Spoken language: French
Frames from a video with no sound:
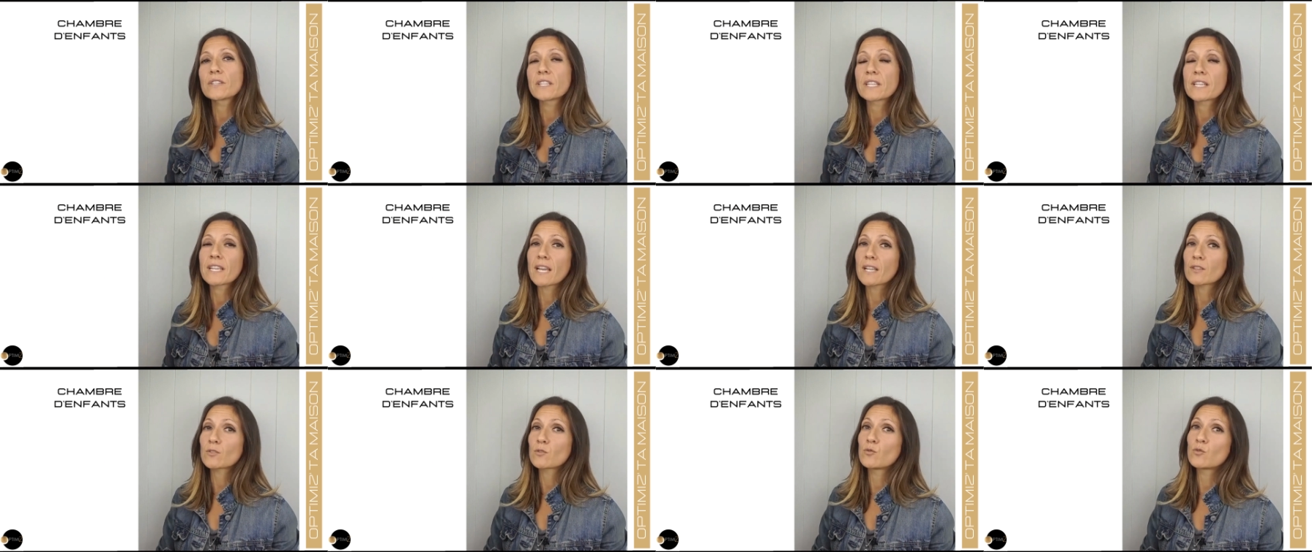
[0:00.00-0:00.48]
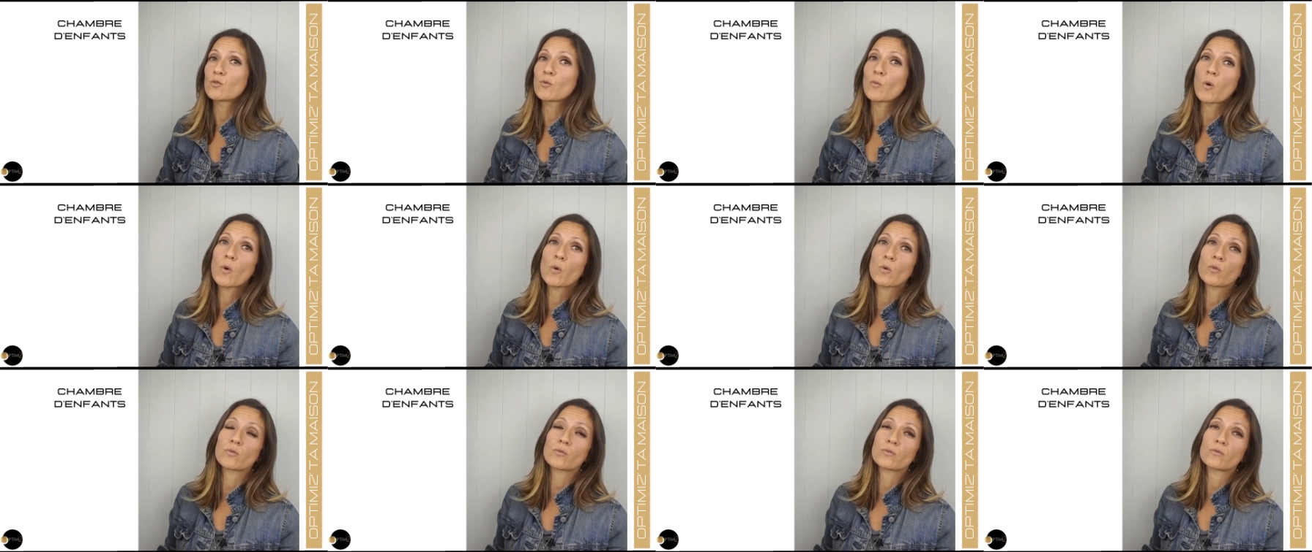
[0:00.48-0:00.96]
des cartes du
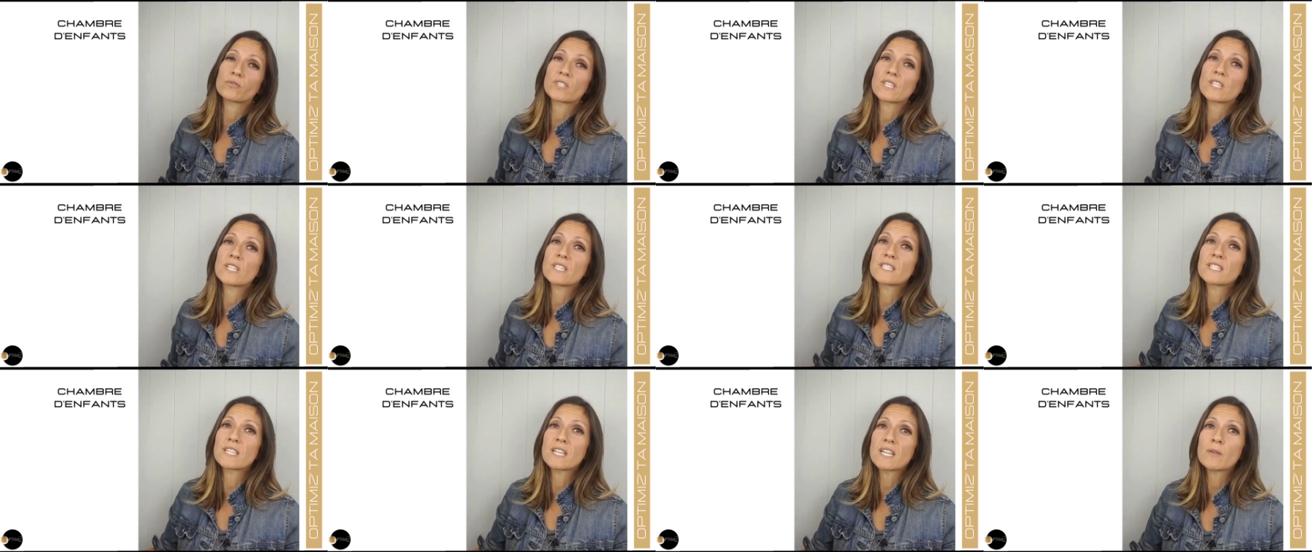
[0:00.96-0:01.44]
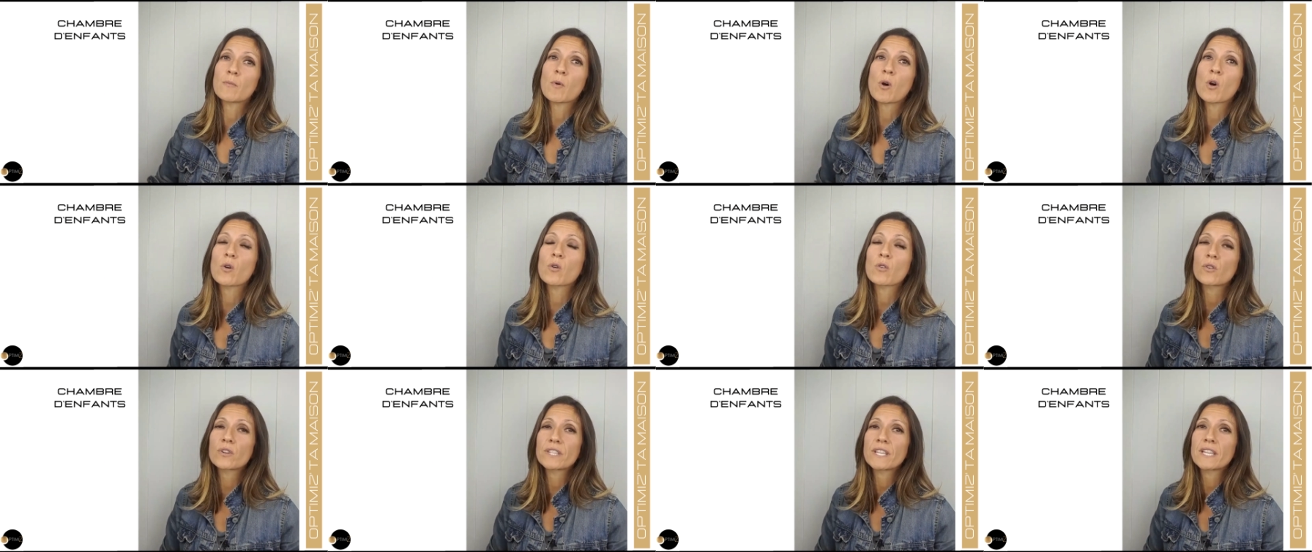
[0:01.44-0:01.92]
monde, des
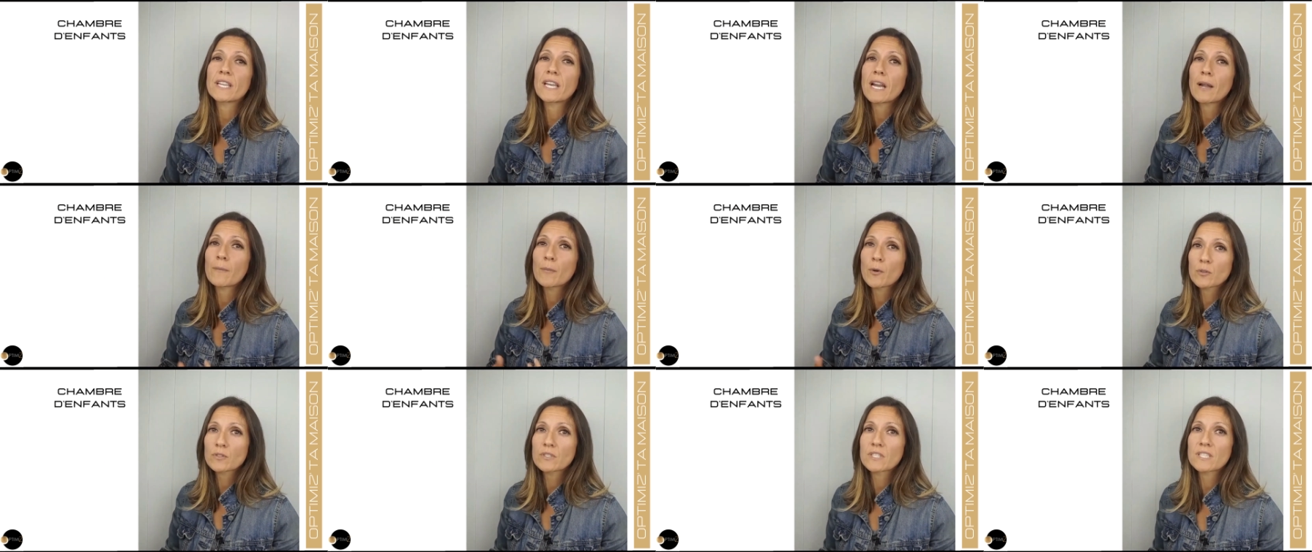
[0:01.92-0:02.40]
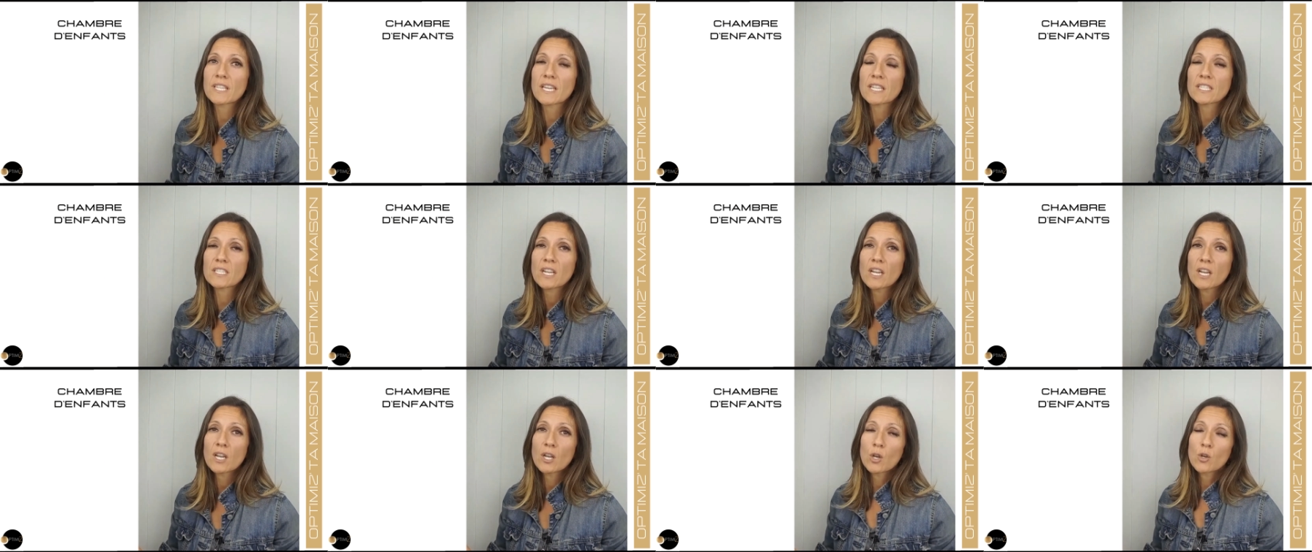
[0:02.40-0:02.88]
éléments liés à
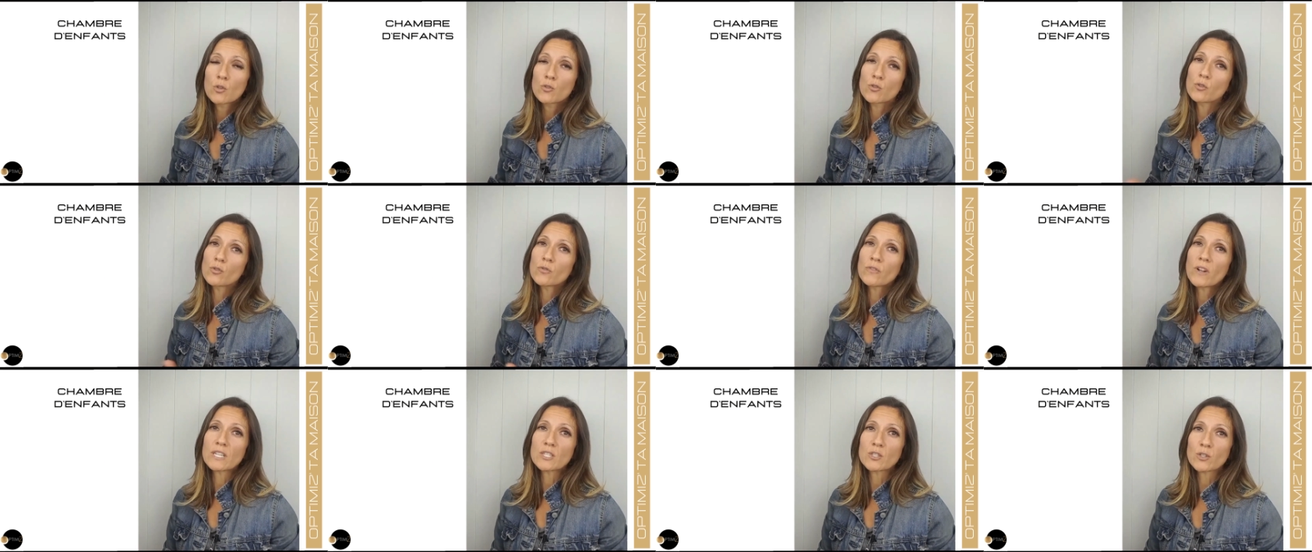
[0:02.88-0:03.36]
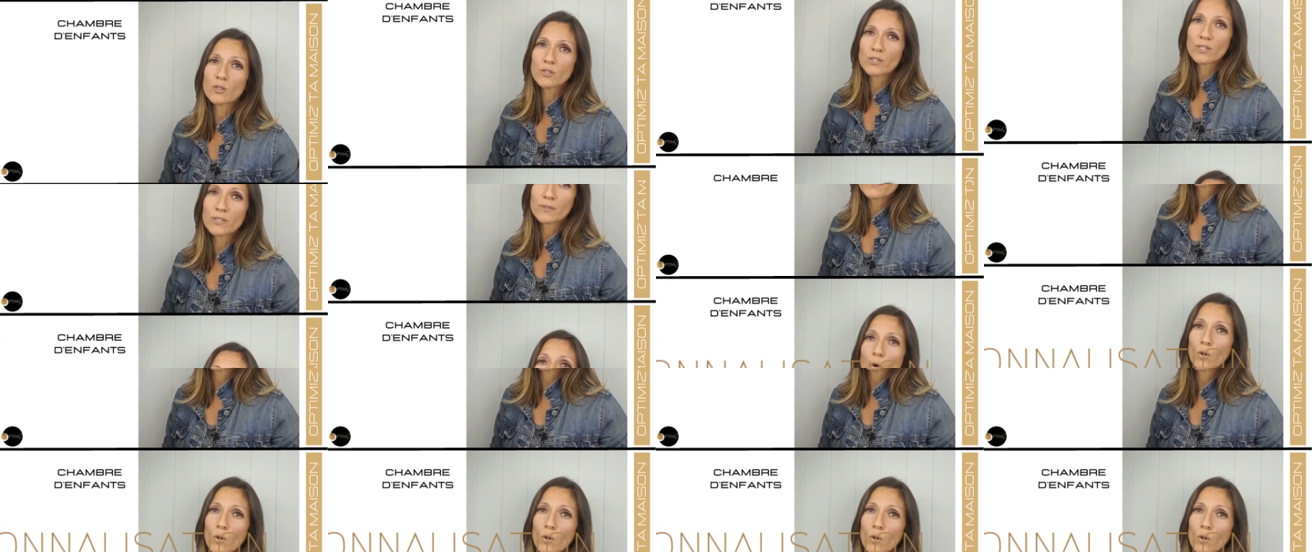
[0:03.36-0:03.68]
l'apprentissage, de nouvelles choses.